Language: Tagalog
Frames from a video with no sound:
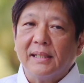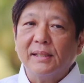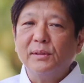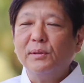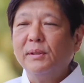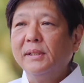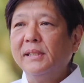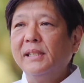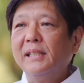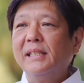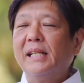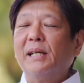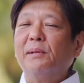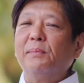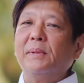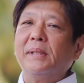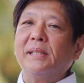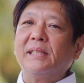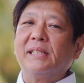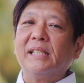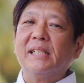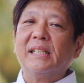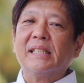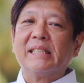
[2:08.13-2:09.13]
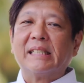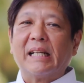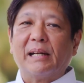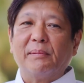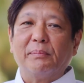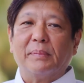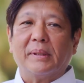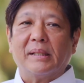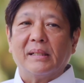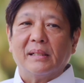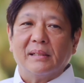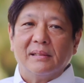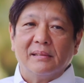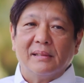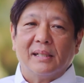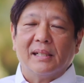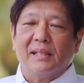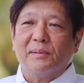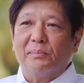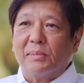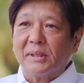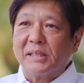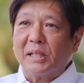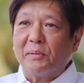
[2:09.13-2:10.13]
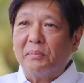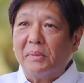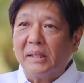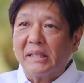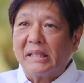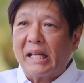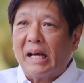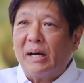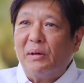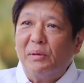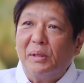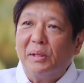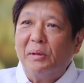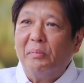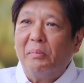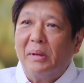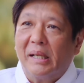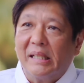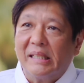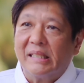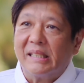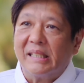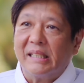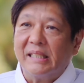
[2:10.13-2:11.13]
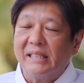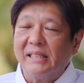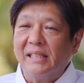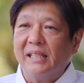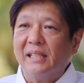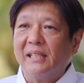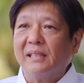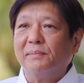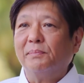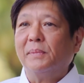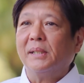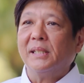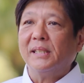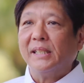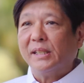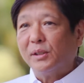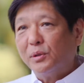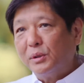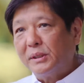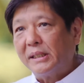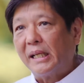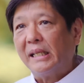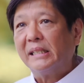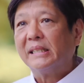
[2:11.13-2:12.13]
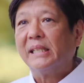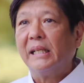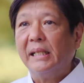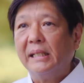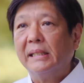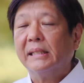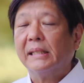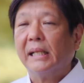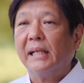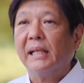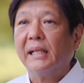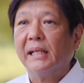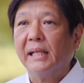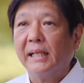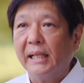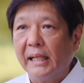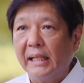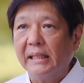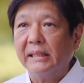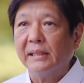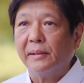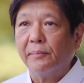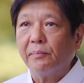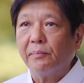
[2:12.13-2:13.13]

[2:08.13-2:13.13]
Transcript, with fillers: And hindi namin sinasabi na masamang tao yung mga trader. Mga negosyante lang talaga yan.